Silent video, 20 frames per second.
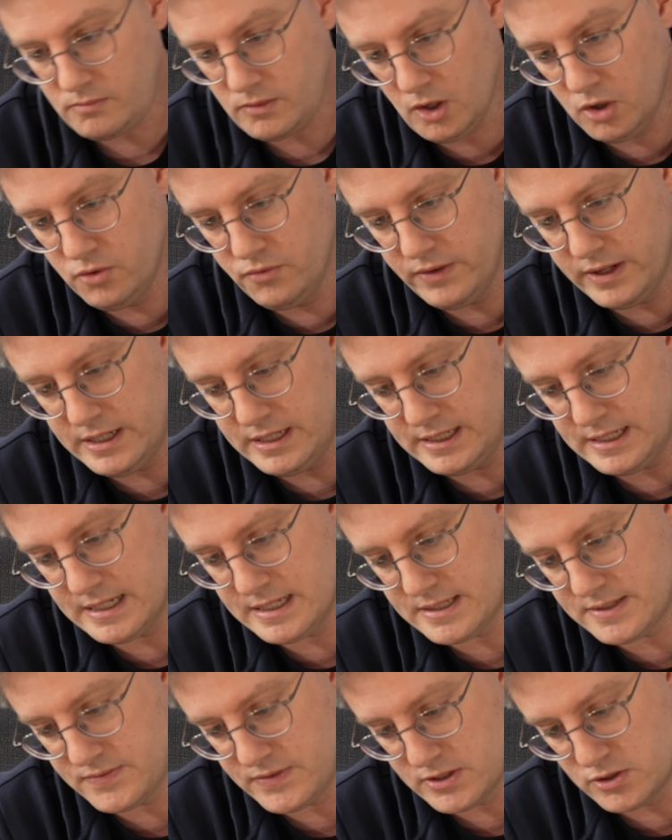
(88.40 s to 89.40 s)
Und wenn ich
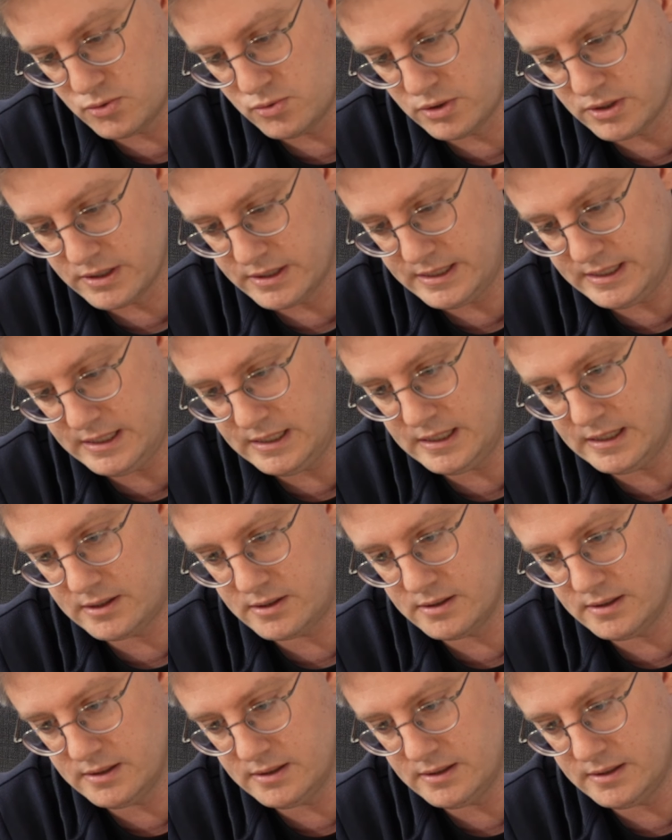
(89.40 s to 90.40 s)
jetzt versuche, die,
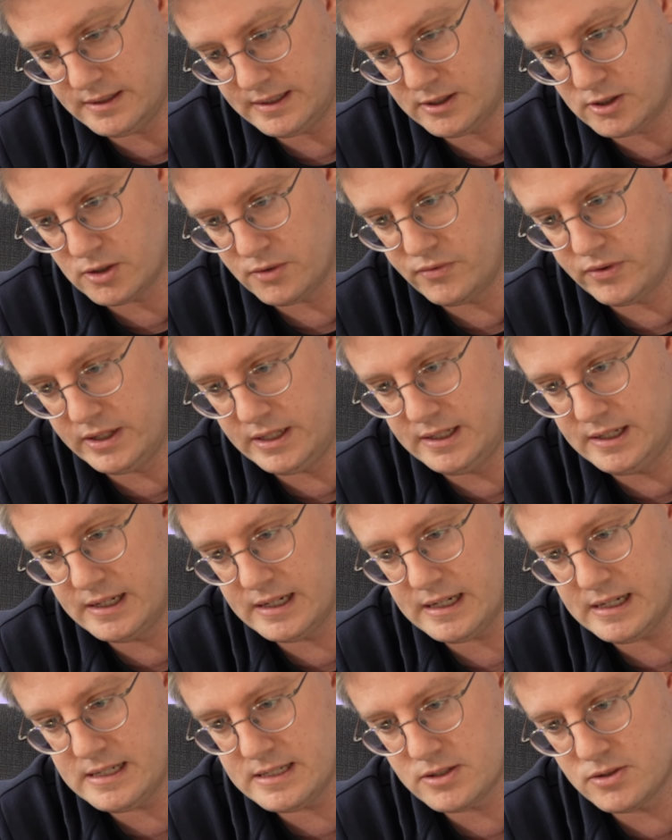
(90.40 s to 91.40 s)
äh, den
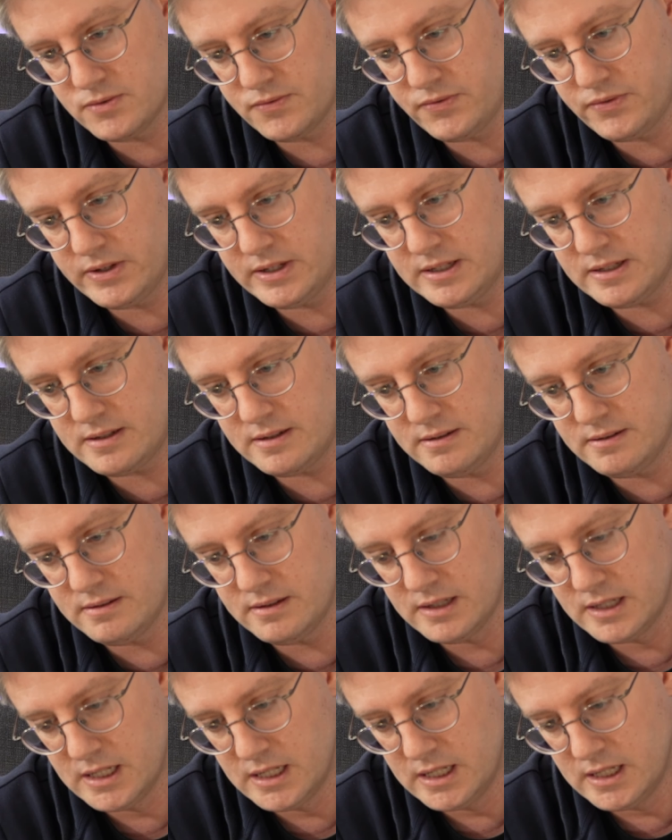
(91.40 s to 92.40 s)
Koffeingehalt zu
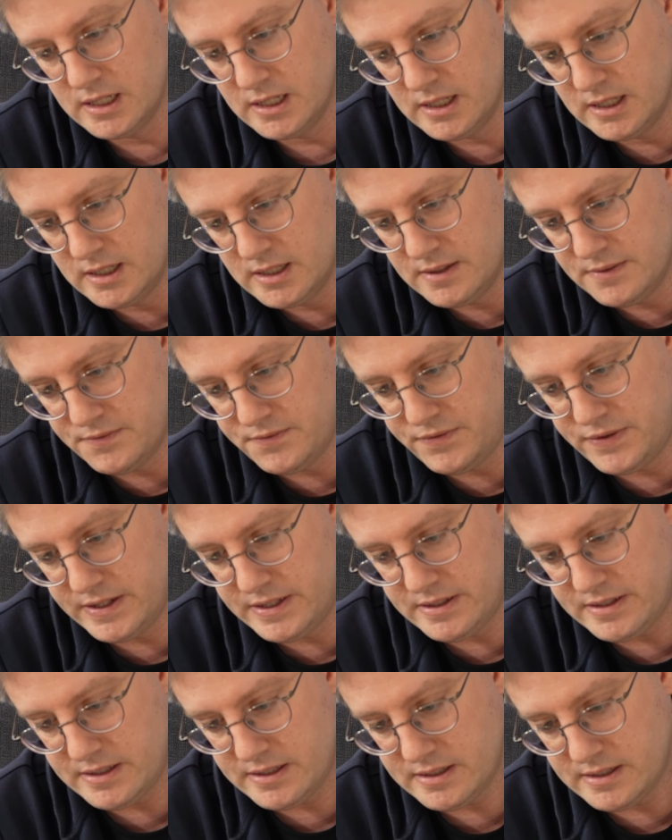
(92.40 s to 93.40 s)
finden,
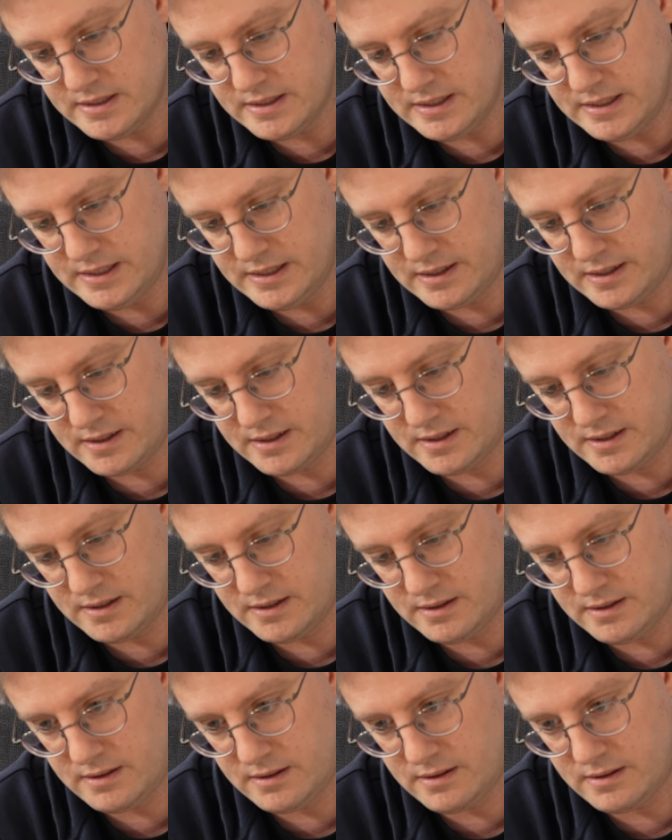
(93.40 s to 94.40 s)
finde
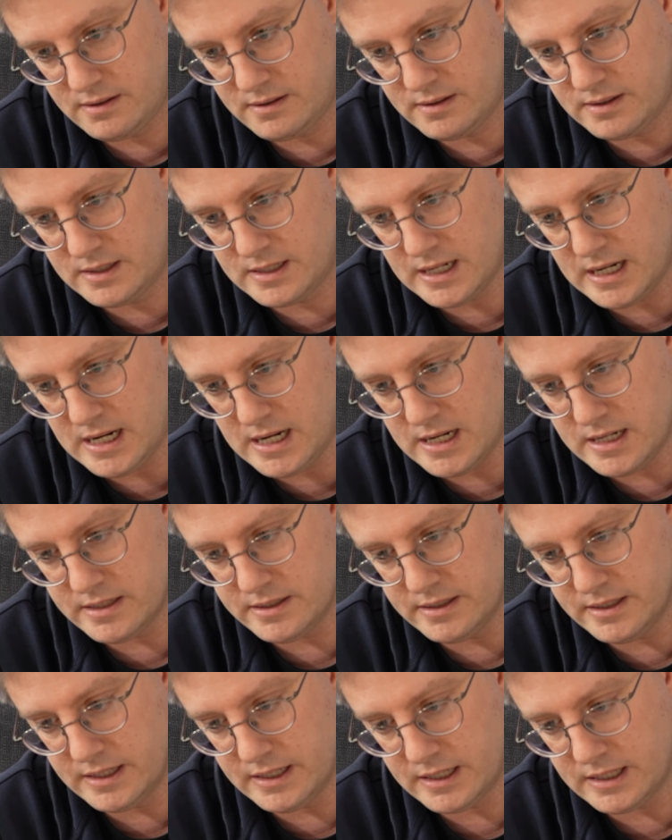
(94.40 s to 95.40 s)
ich gar
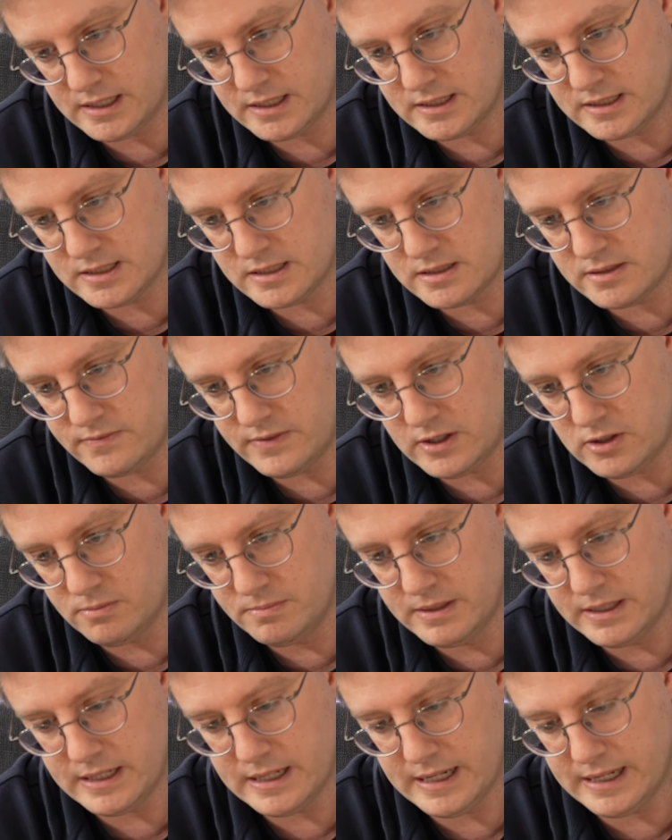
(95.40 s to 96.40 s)
nichts. Warum
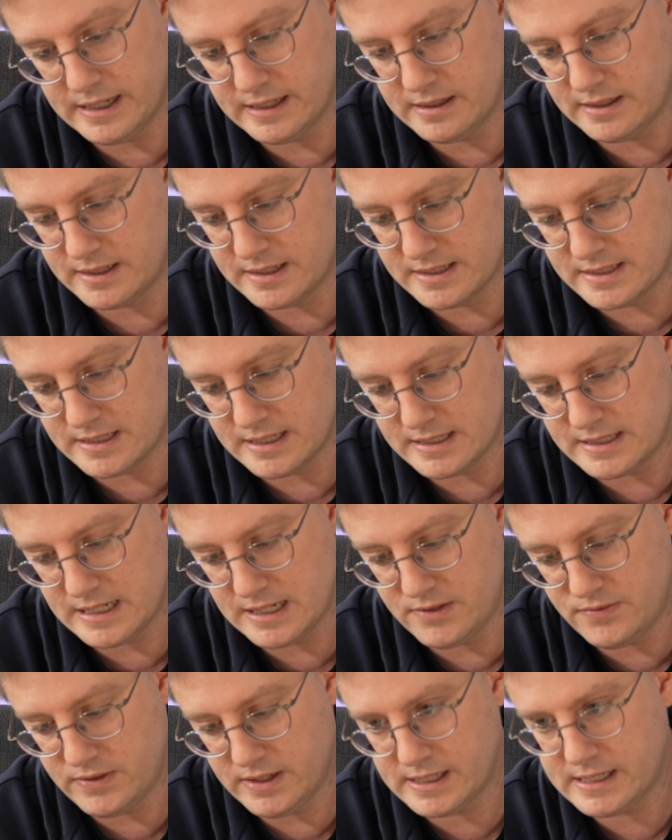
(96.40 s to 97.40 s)
denn eigentlich? Ist das
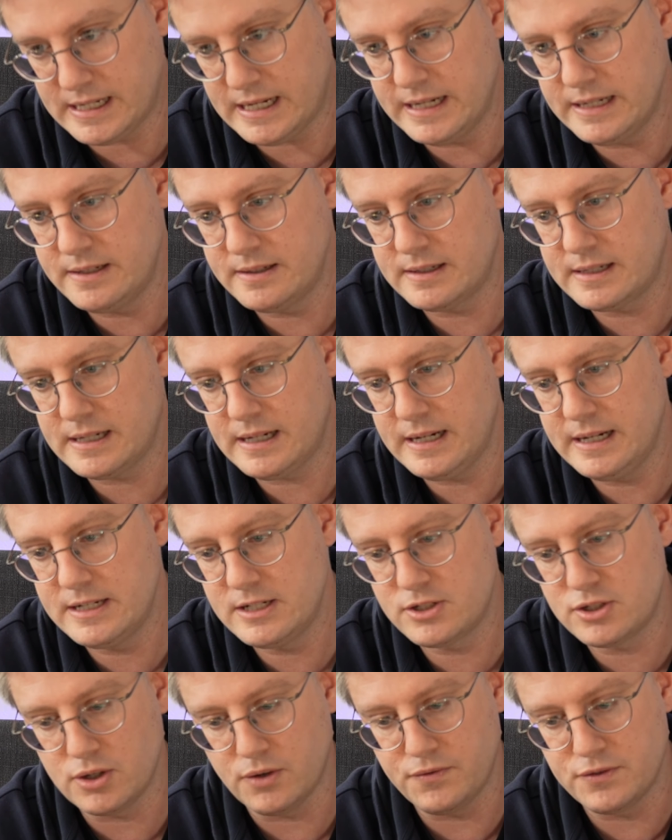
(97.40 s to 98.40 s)
etwa kein, kein
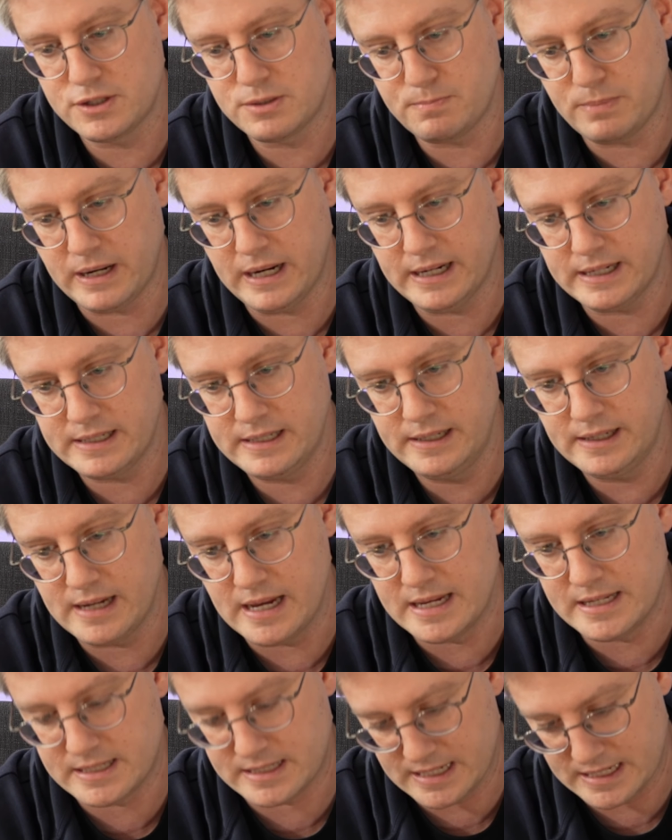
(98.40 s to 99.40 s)
Soft Sparkling?
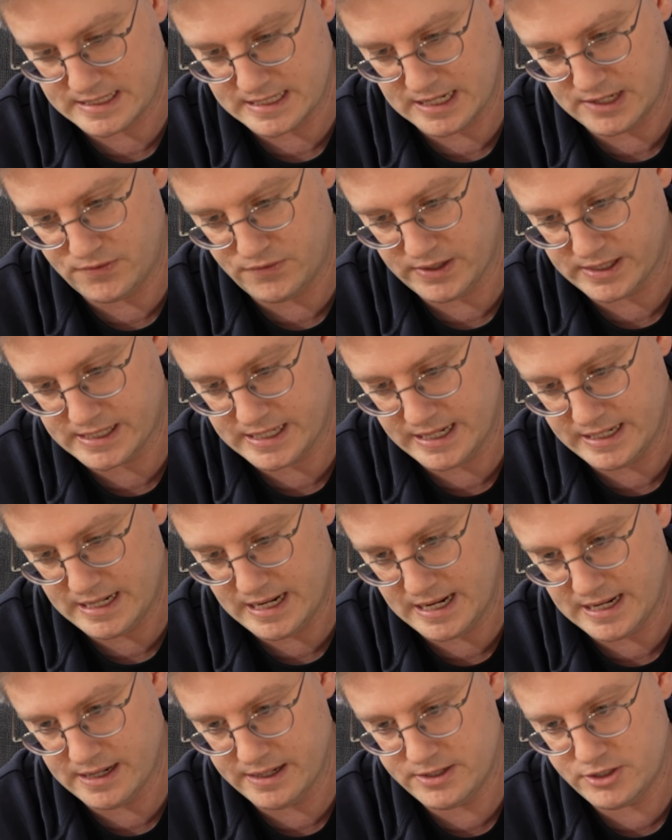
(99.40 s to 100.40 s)
Ist das etwa kein
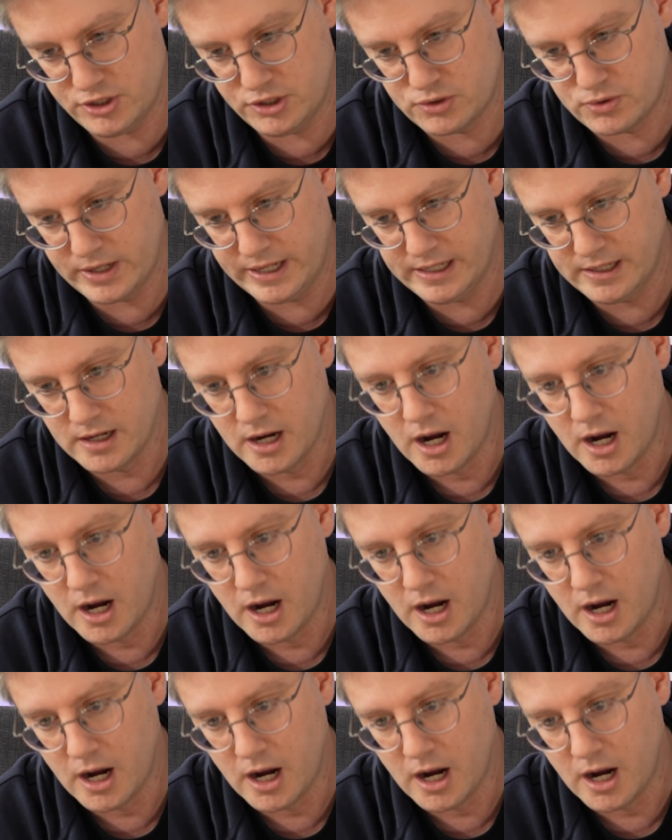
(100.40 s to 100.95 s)
Energy Drink?